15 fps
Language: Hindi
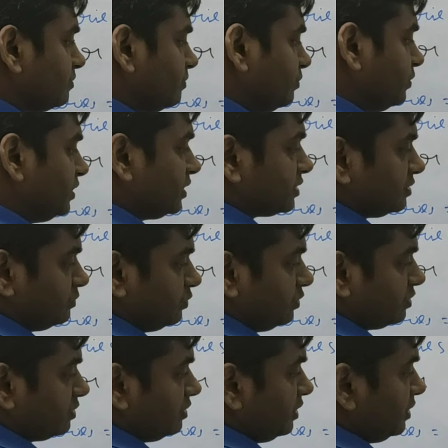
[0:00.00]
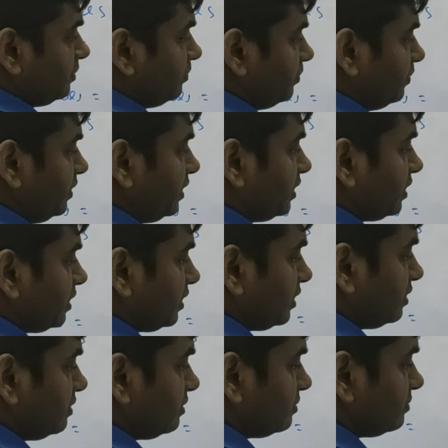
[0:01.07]
बीएससी बुक में
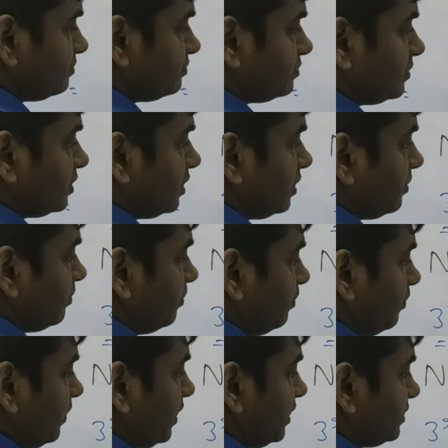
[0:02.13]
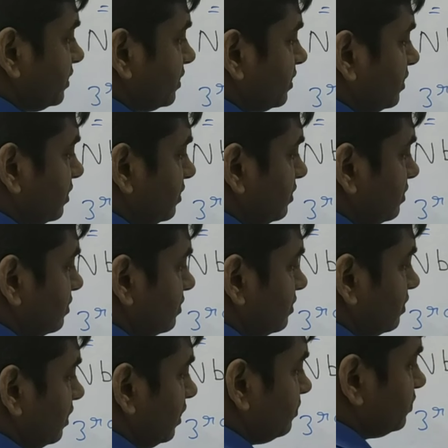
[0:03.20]
हैं मैथ के
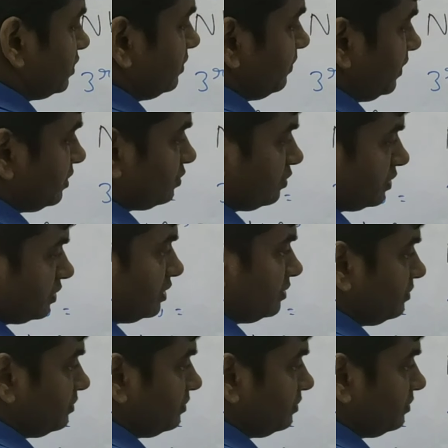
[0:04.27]
एमटी मैथ हो गया